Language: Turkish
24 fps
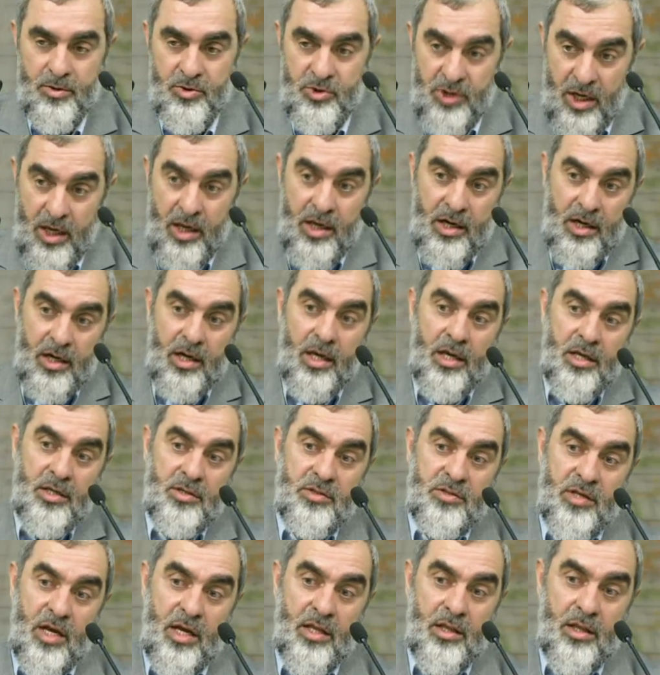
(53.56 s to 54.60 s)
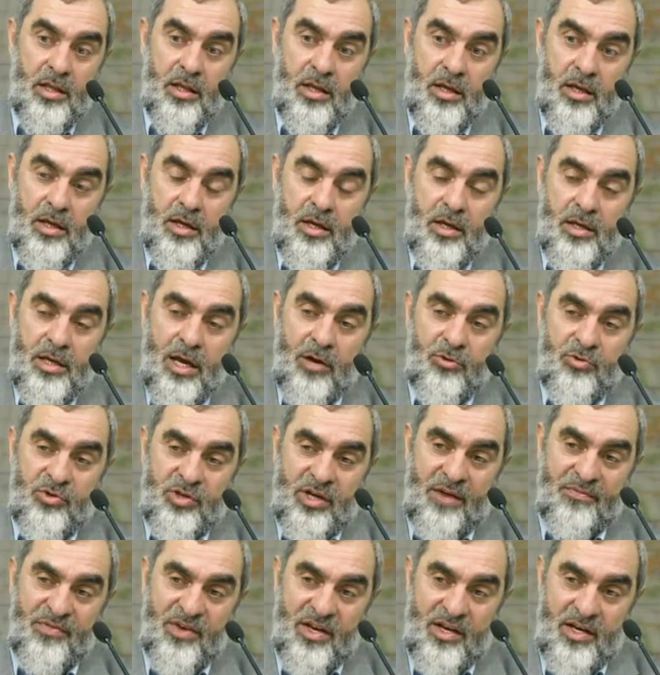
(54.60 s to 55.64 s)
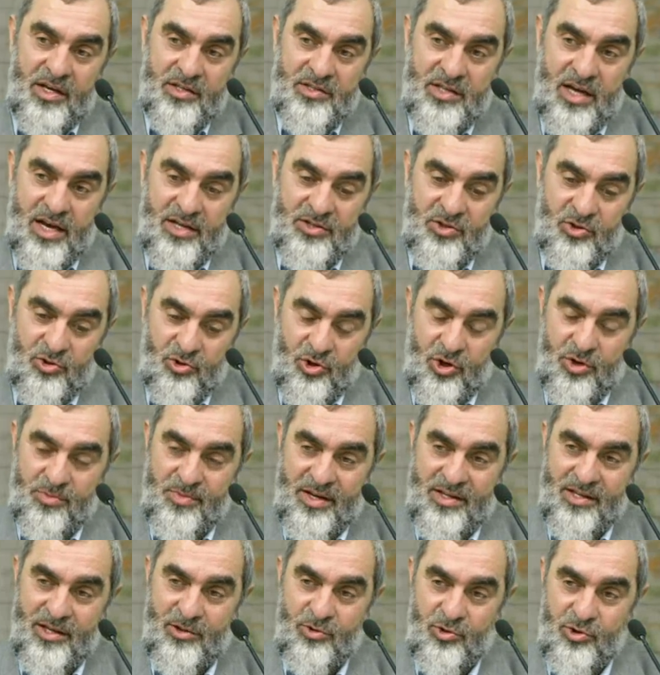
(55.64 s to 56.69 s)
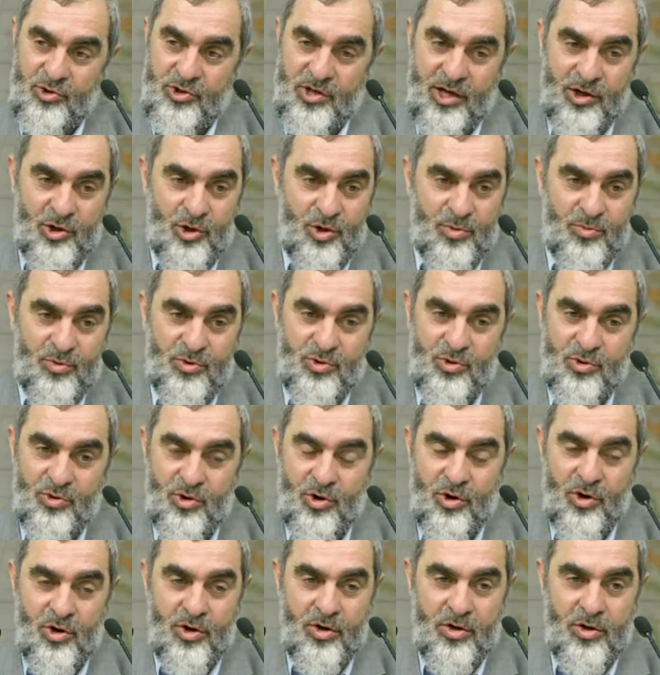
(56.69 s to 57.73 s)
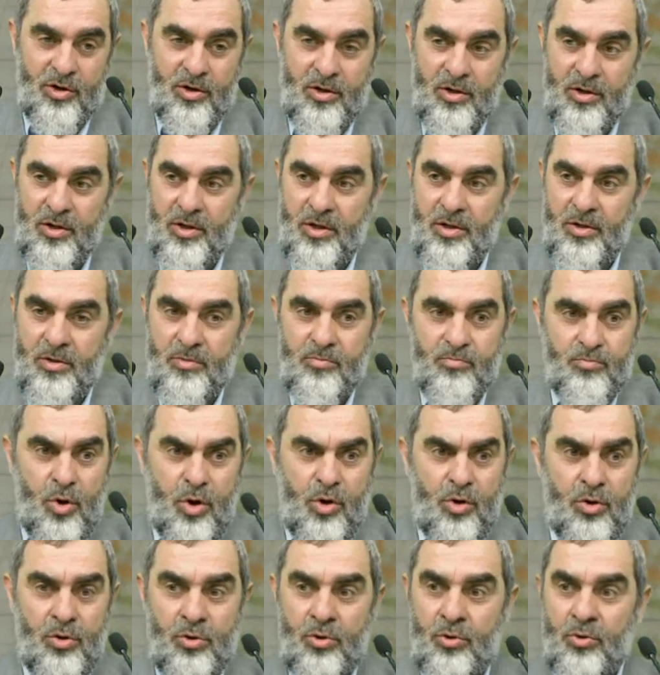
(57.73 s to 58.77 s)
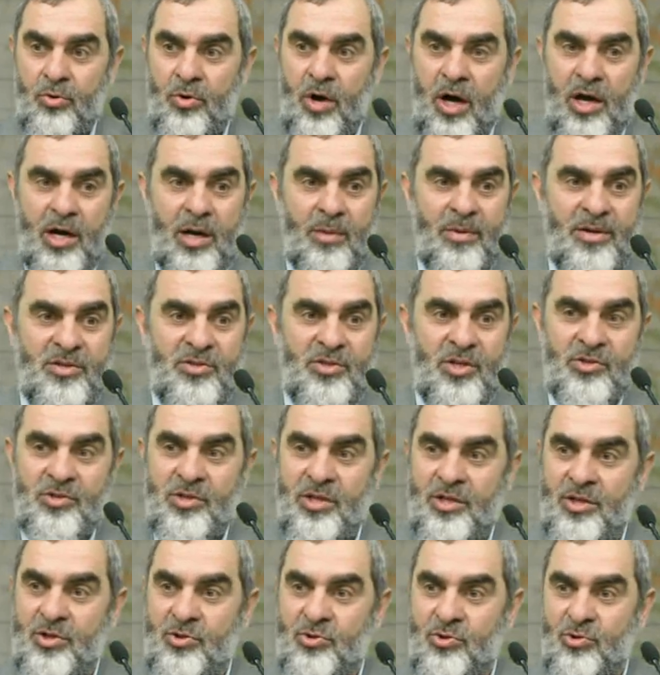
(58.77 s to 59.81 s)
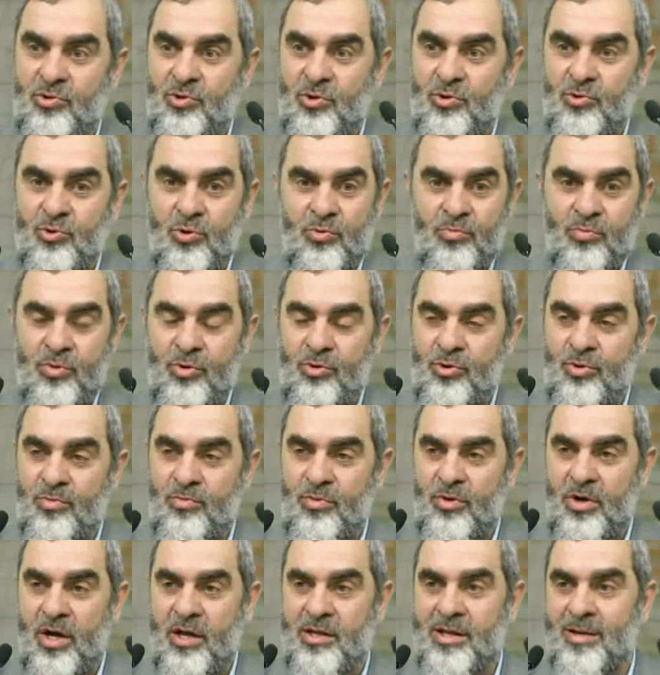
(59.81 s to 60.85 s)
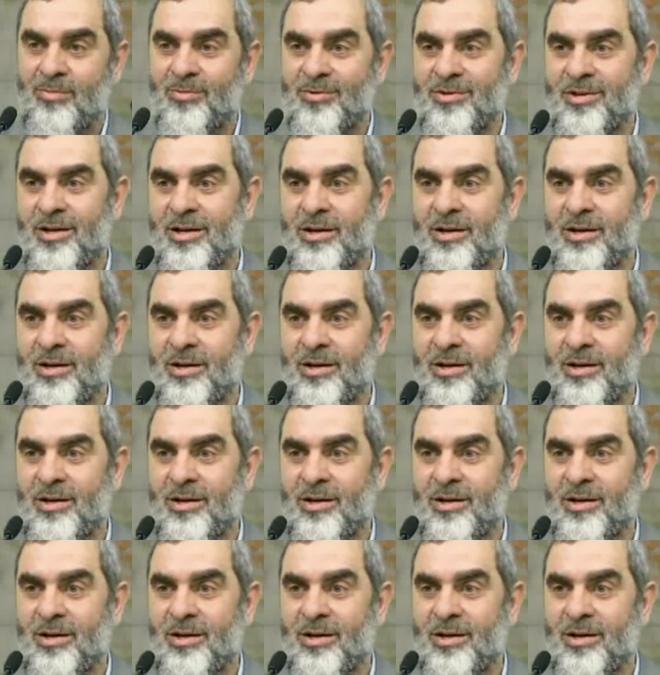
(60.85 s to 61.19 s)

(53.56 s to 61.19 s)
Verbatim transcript: Şehirli insan, ya trafik kazası görmekten hoşlanıyor musun? Yok. Şu araba sesleri çıkıyor gümbür gümbür adamın